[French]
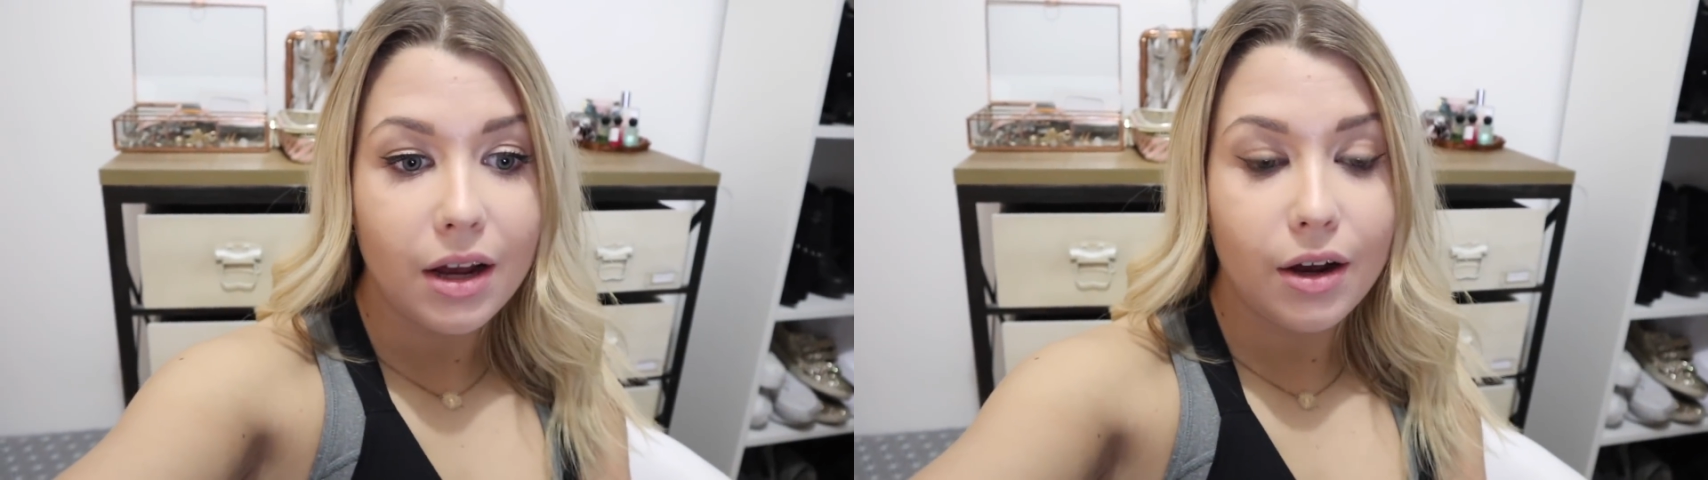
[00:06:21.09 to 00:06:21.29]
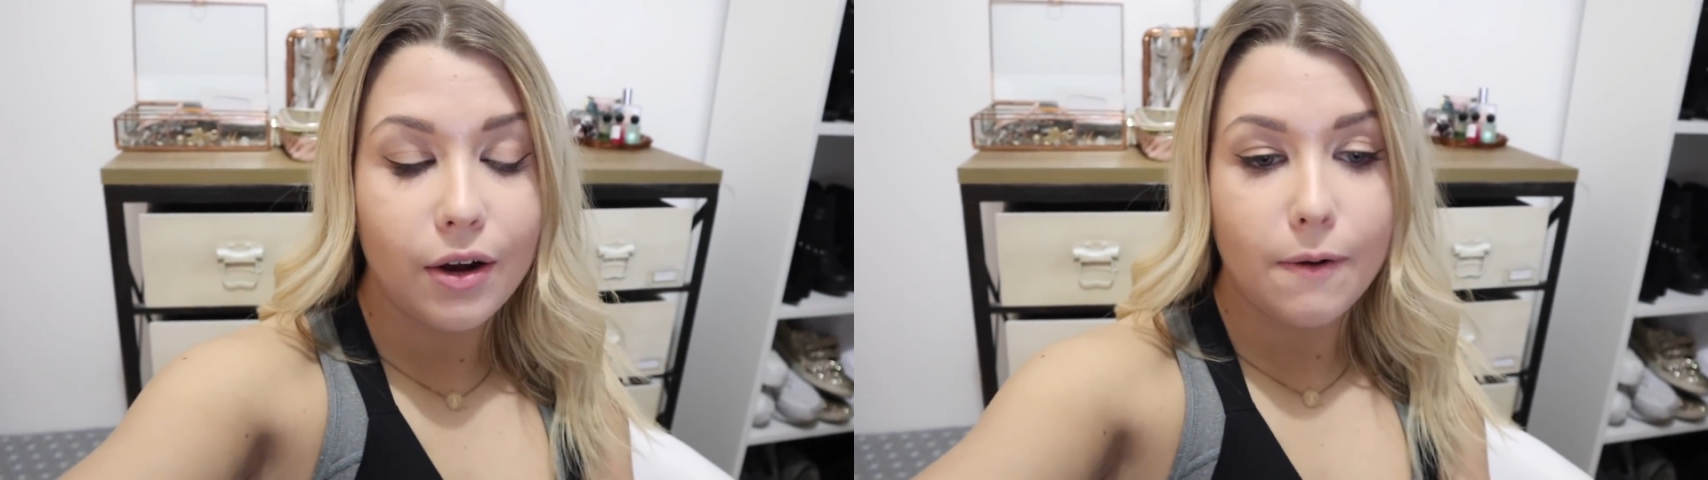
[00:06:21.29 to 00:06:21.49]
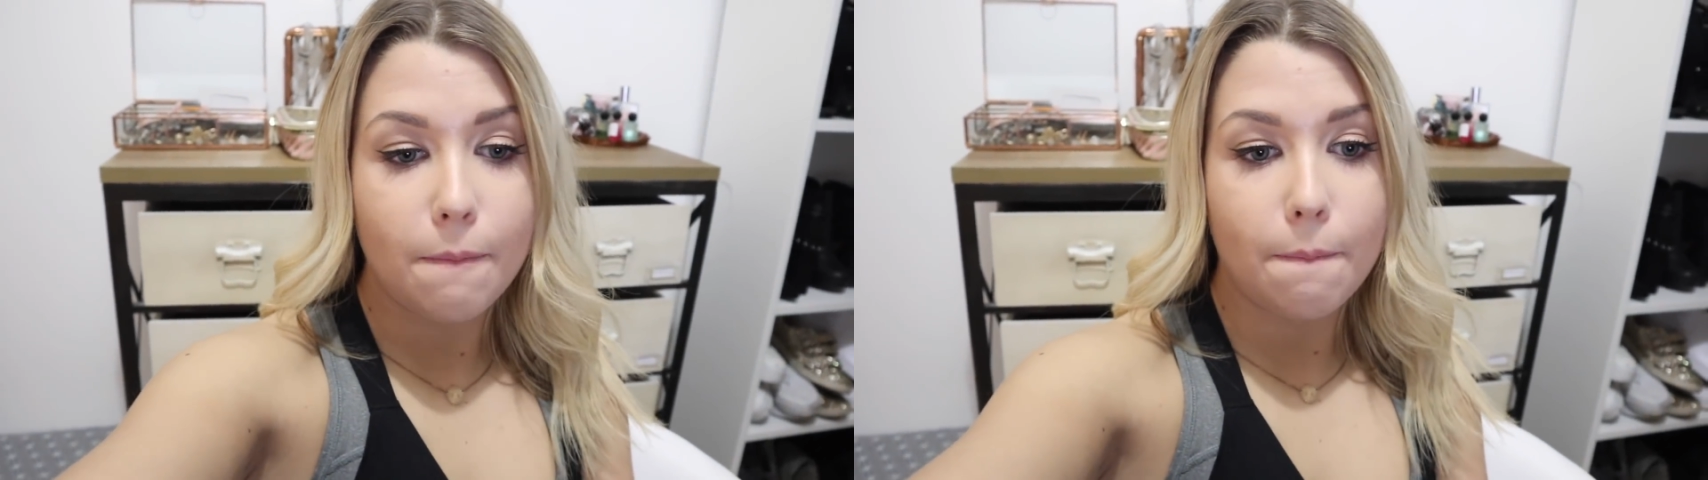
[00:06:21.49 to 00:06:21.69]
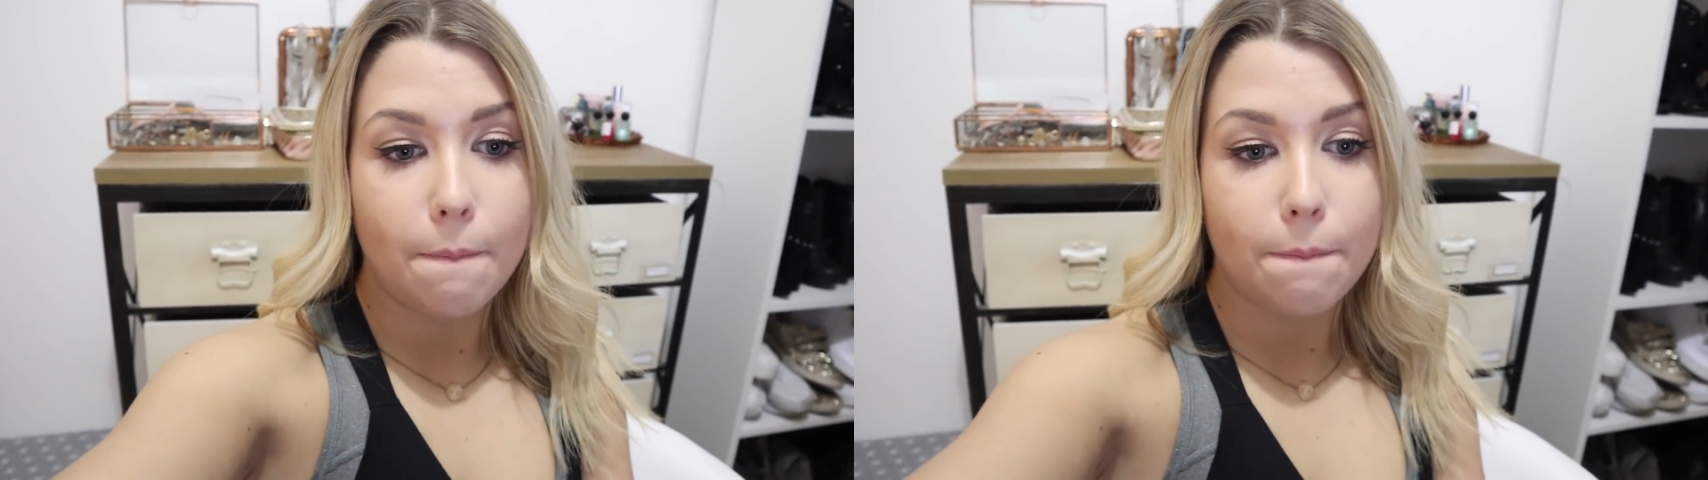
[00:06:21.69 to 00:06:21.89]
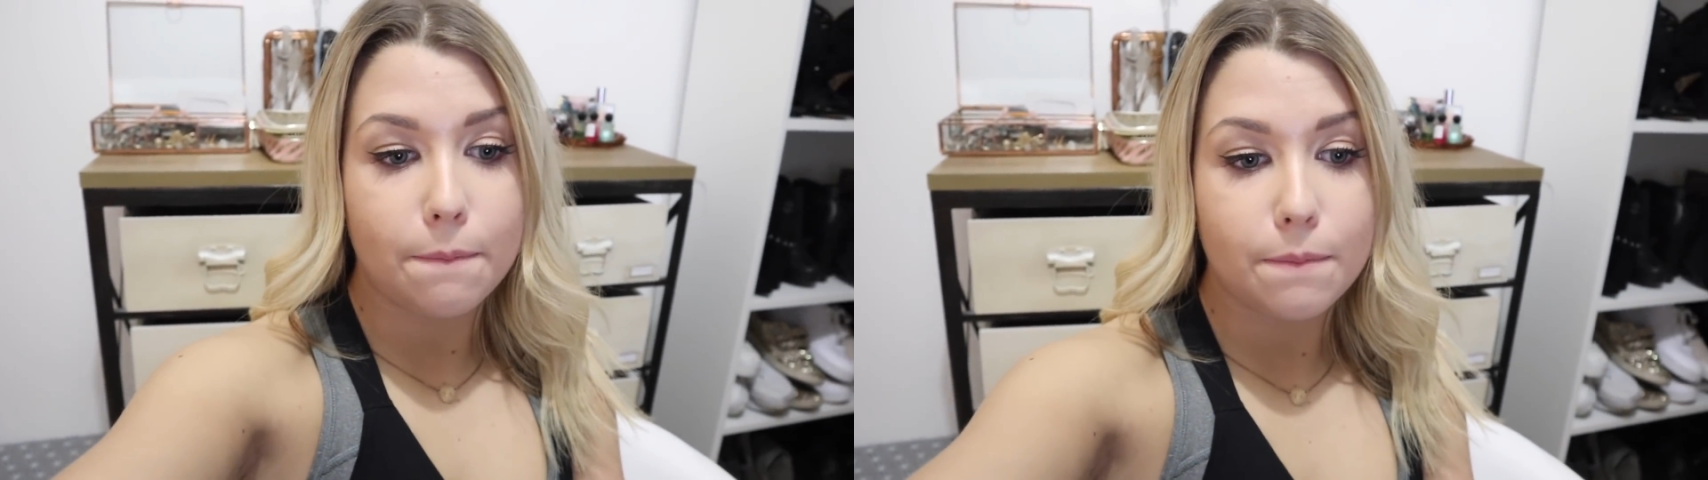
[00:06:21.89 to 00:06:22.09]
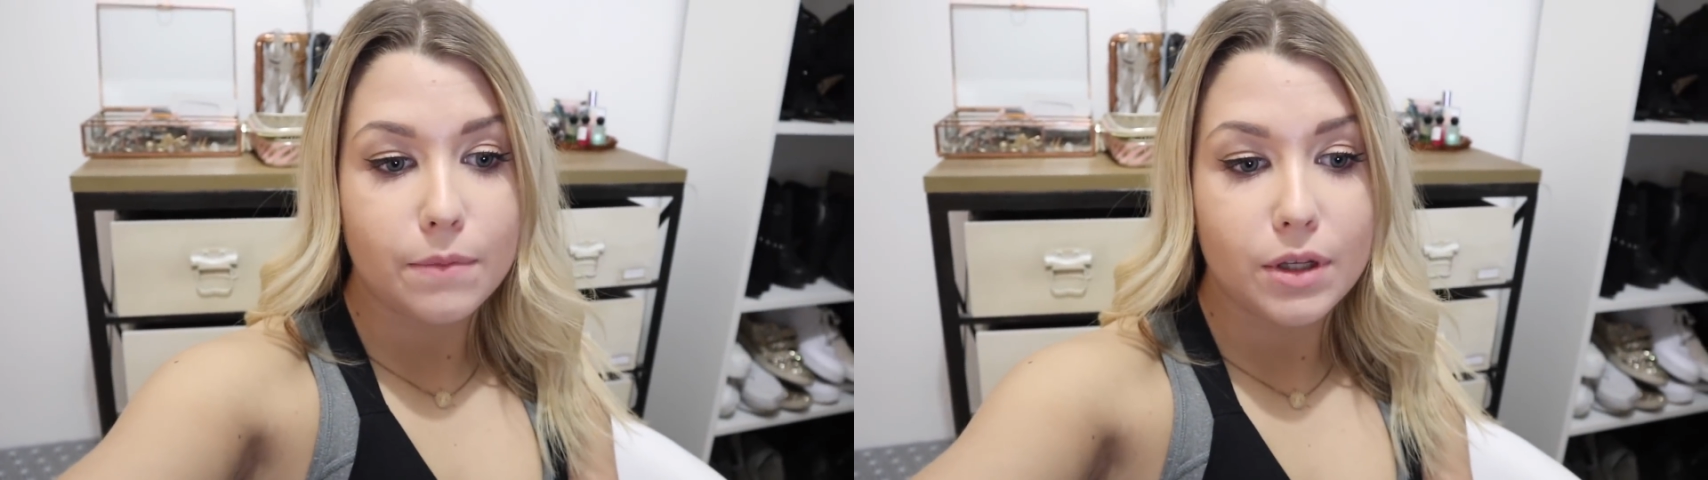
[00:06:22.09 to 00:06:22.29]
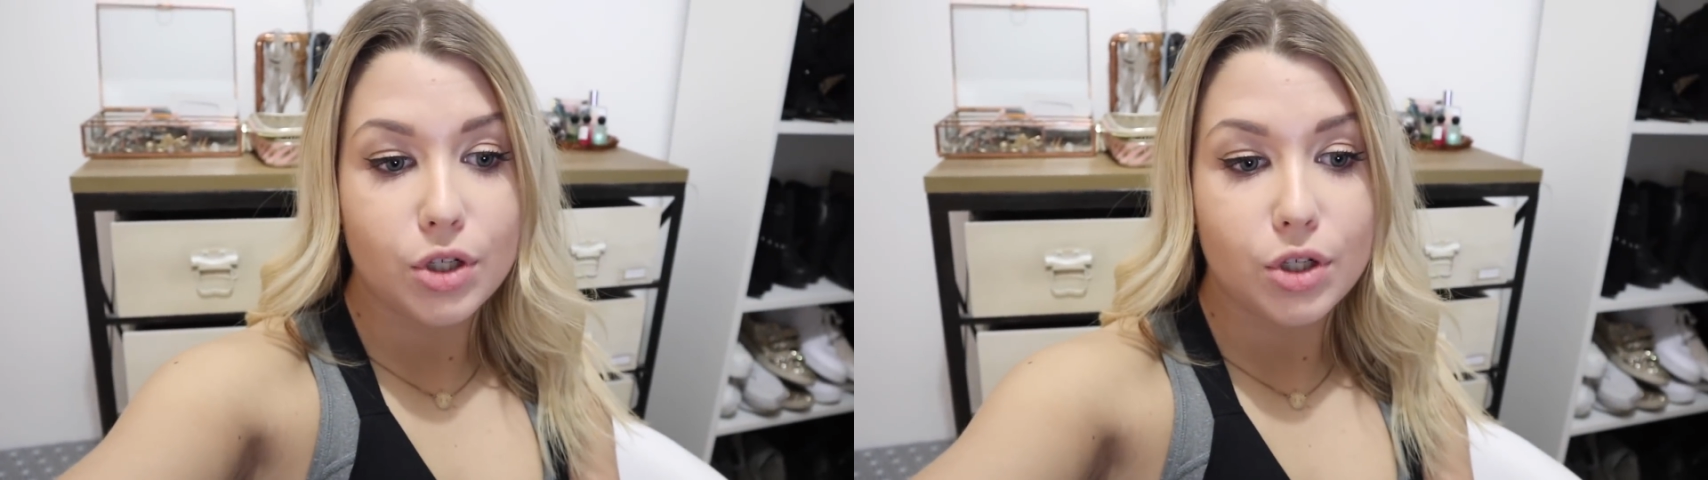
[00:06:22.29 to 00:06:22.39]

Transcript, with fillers: Euh,